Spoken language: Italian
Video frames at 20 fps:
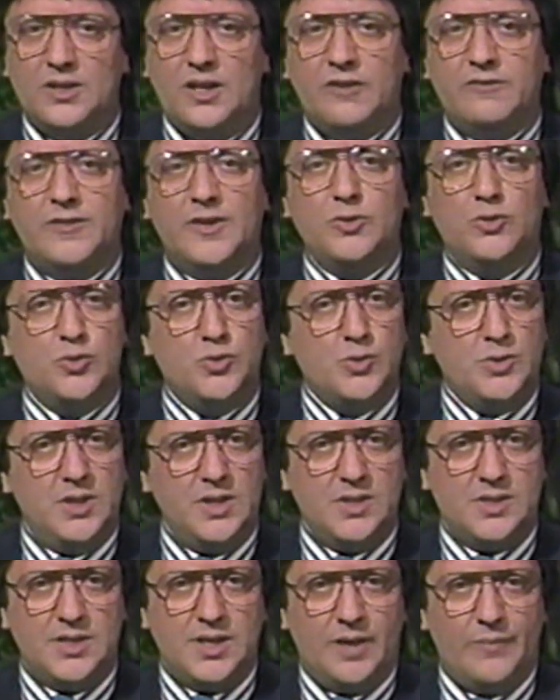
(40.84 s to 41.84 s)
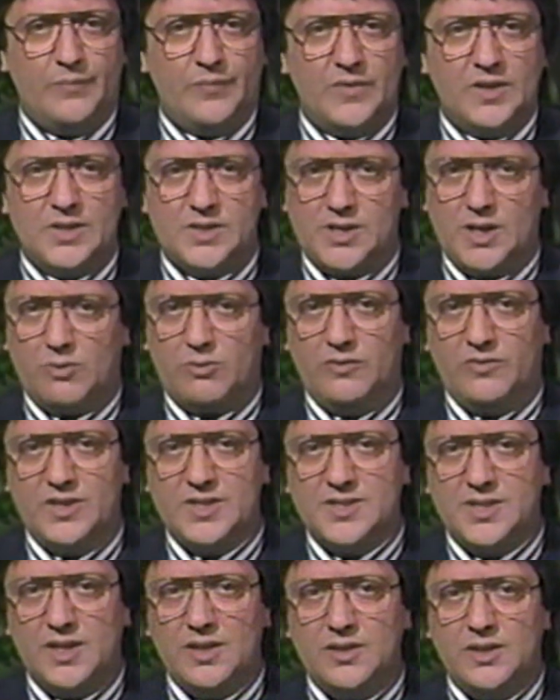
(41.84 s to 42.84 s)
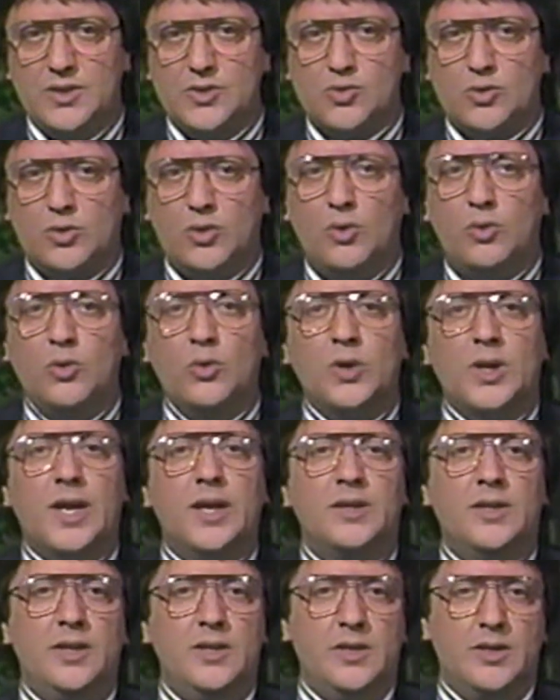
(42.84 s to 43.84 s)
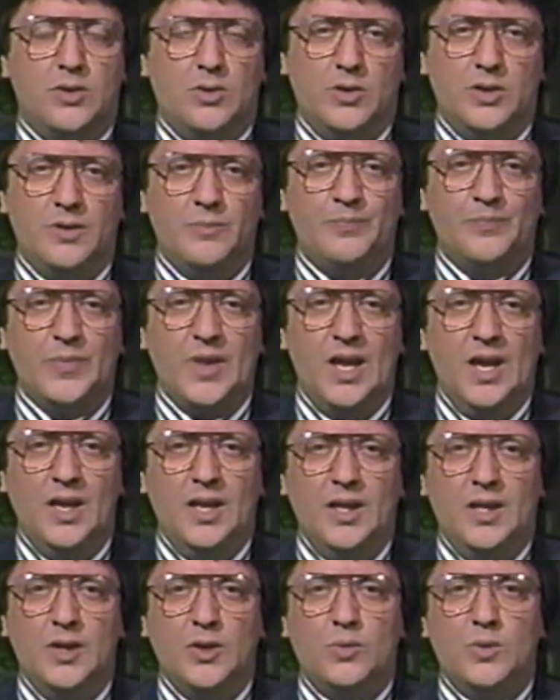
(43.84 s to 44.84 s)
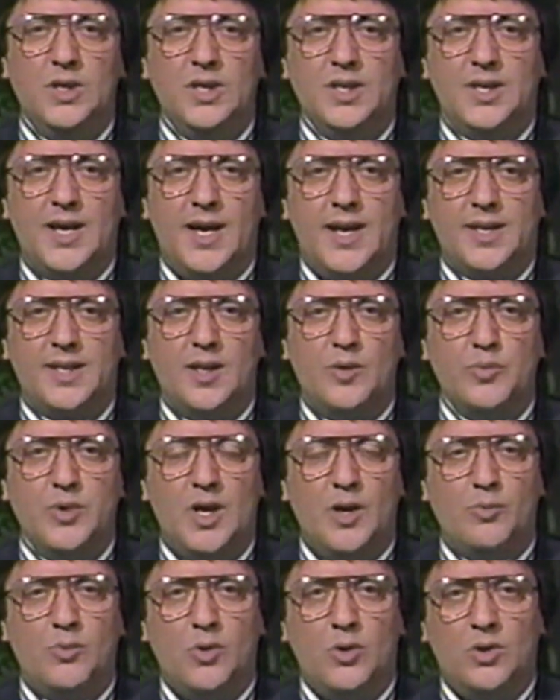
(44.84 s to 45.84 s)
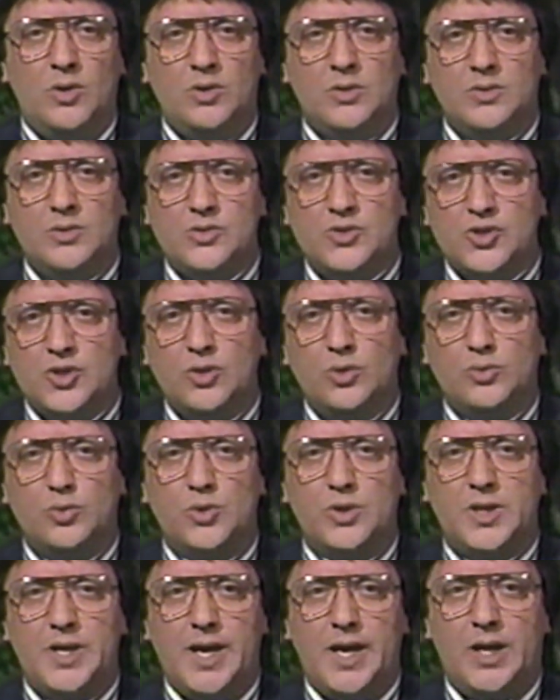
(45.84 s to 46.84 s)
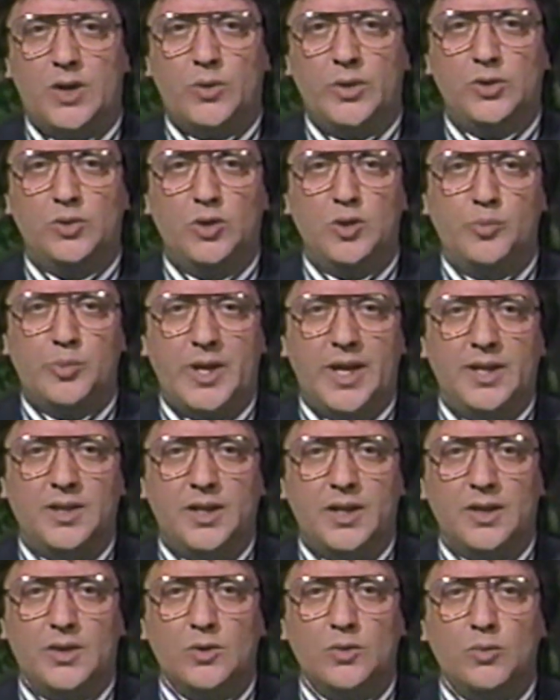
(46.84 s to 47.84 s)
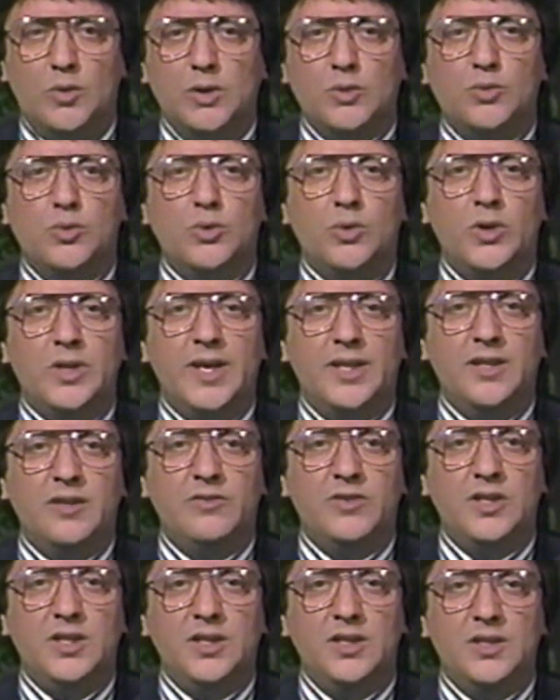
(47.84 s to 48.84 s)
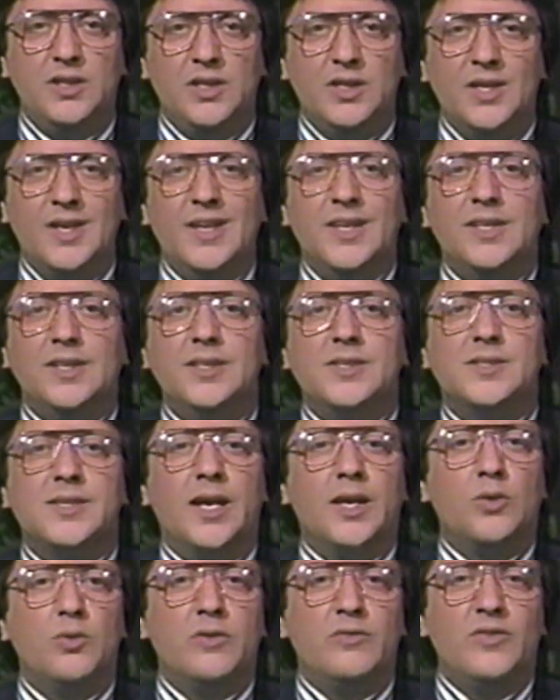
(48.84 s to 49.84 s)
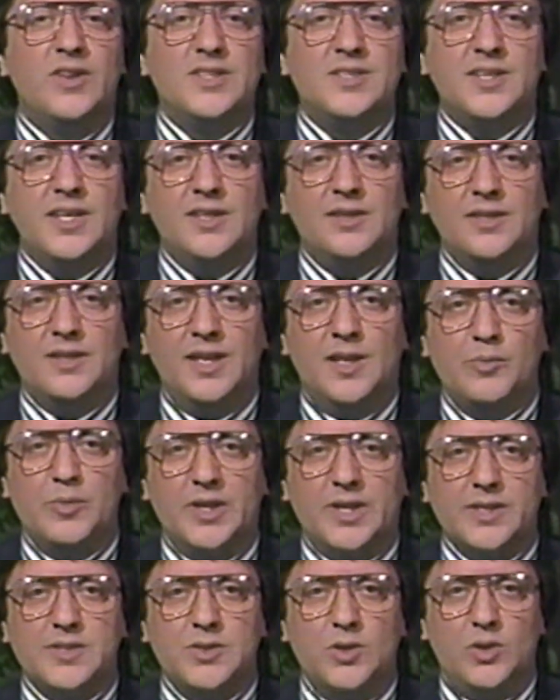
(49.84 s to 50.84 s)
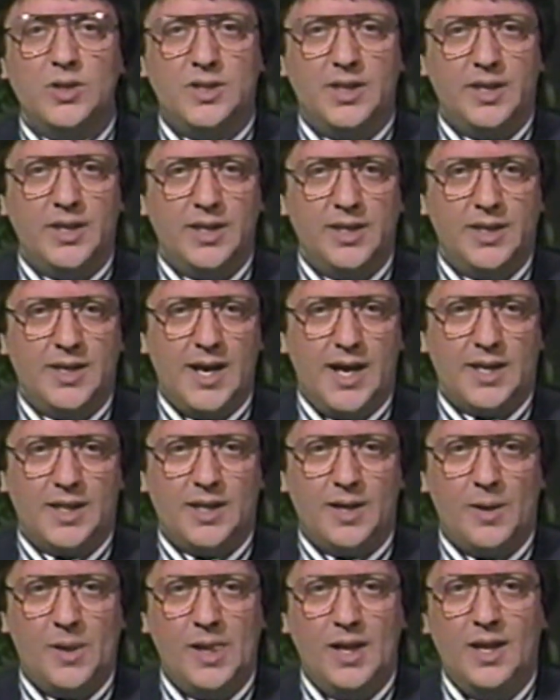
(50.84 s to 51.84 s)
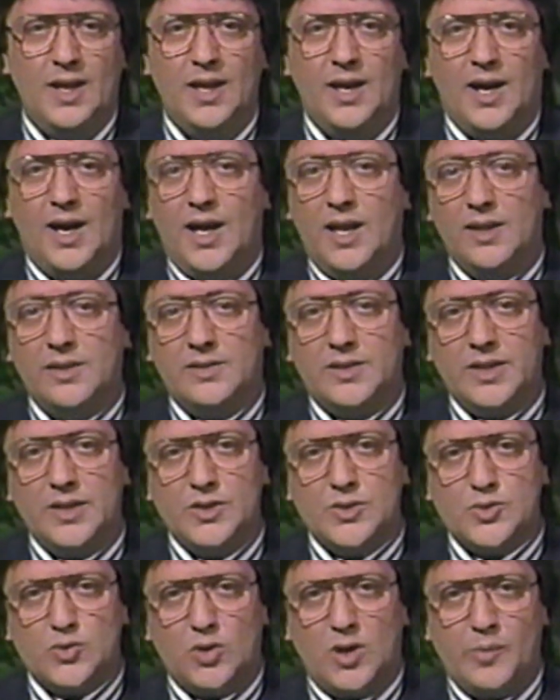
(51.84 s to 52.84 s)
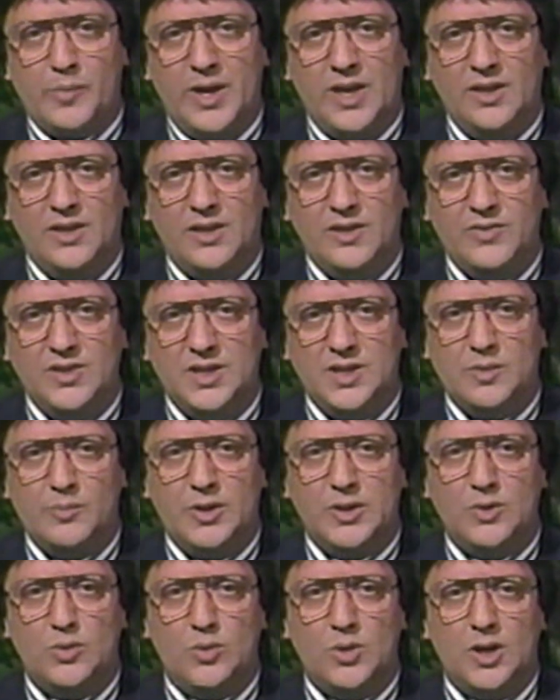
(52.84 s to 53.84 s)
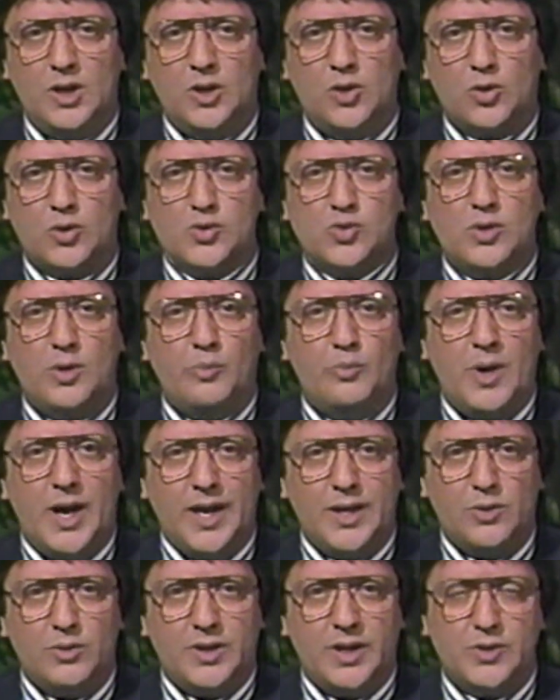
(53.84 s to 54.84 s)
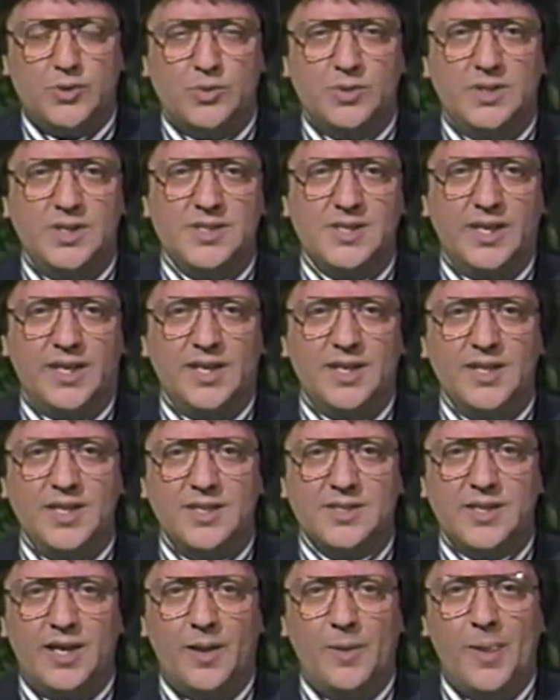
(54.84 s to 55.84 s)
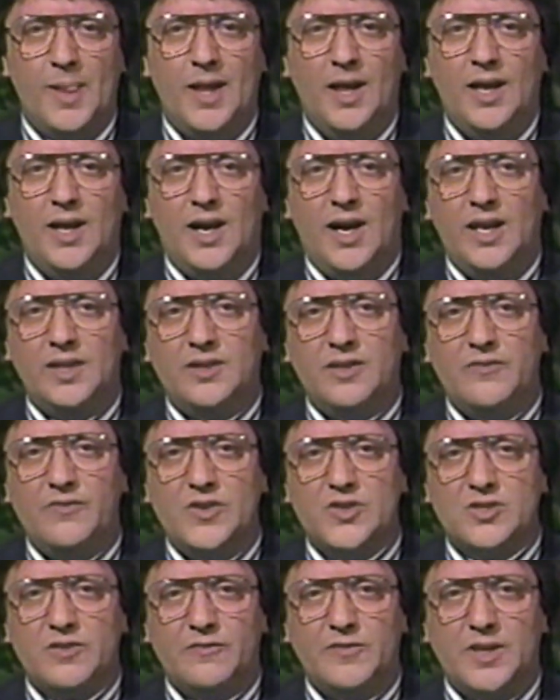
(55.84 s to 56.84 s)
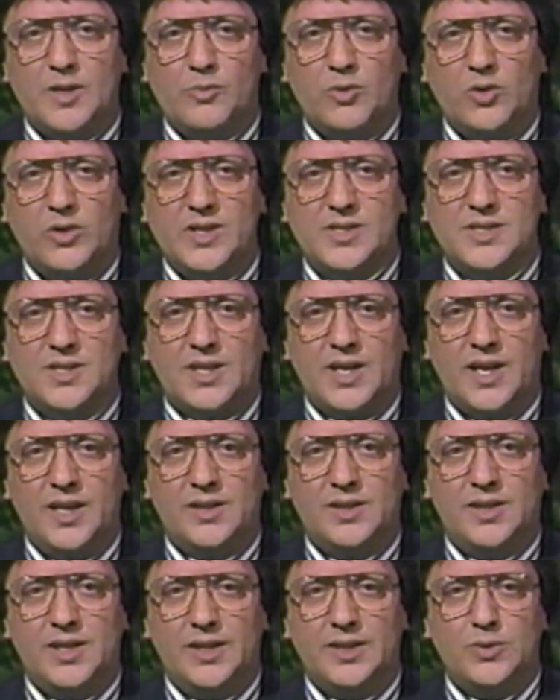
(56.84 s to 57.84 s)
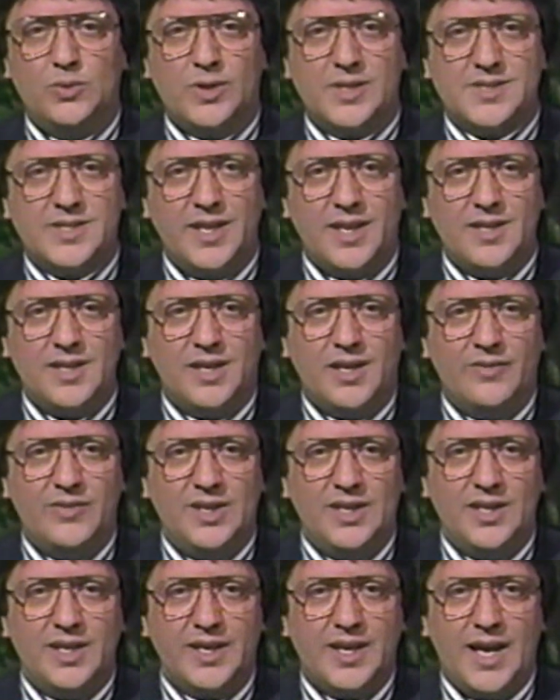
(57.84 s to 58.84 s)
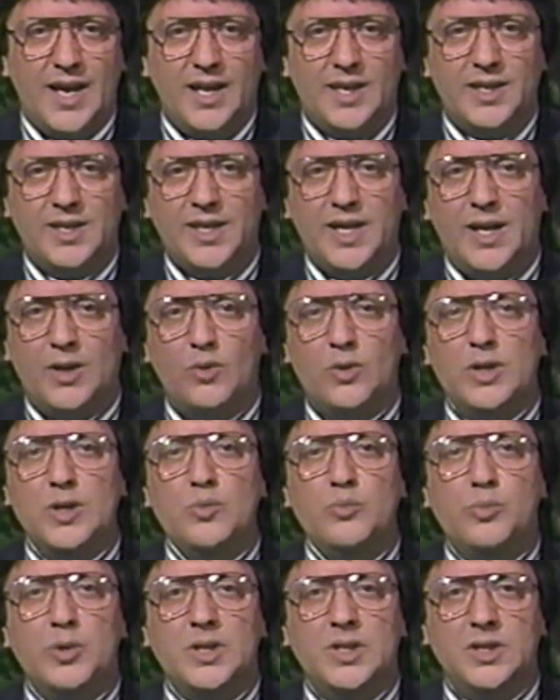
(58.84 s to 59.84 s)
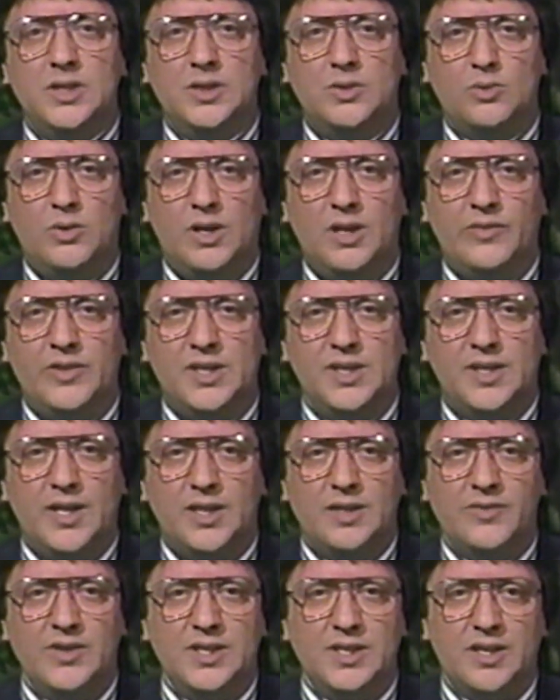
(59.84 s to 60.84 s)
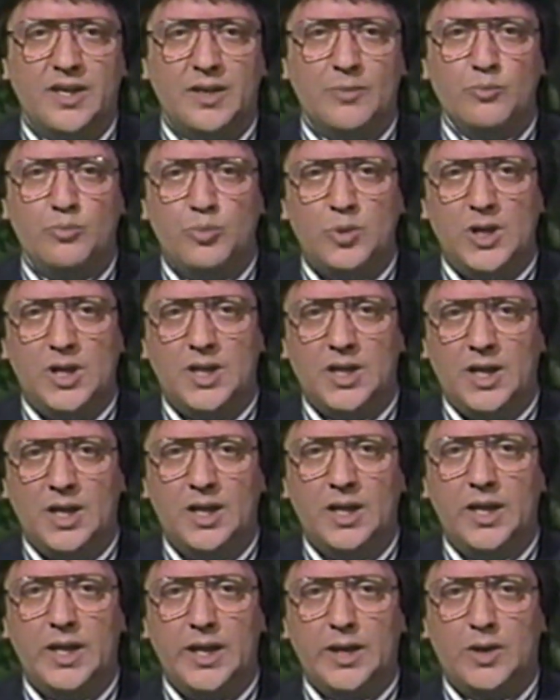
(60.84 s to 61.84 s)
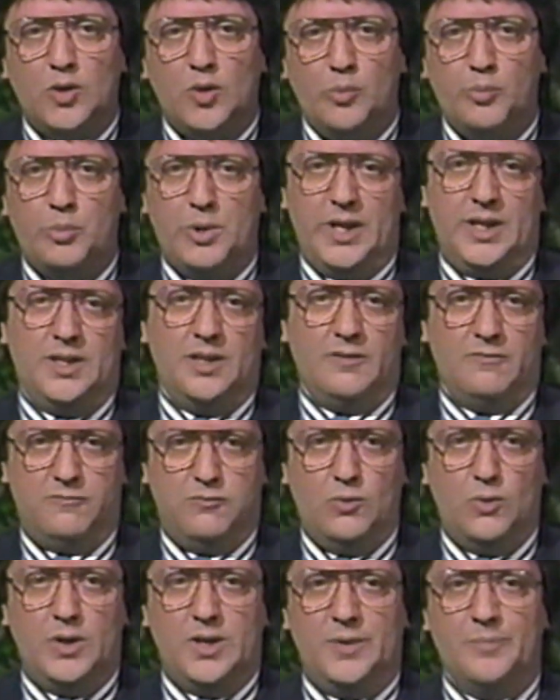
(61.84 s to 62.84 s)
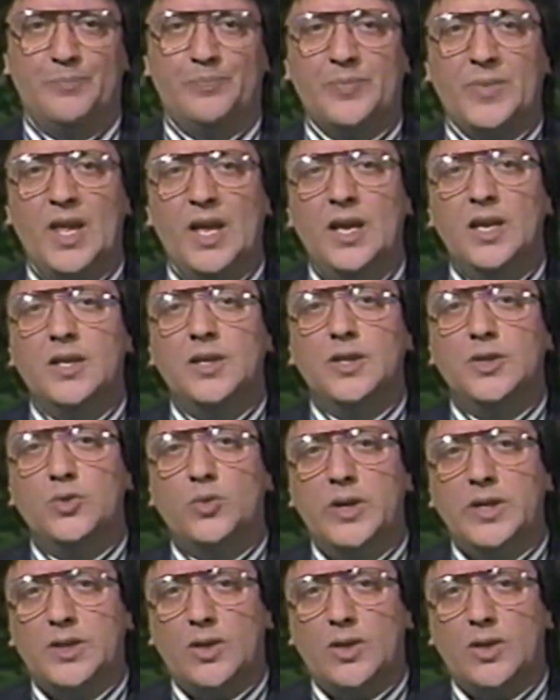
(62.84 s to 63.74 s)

ha fatto giustizia. Sacco e Vanzetti sono ora degli eroi. Qui in Canada abbiamo Gino Turchiaro e Tony Prete, qualcuno li ha definiti i Sacco e Vanzetti dell'emigrazione italiana in Canada, altri solamente vittima di un grosso abbaglio dalla giustizia canadese, altri invece affermano che si tratta di una serie di cavilli legali che hanno impedito alla verità di venire piena e completa fuori. I due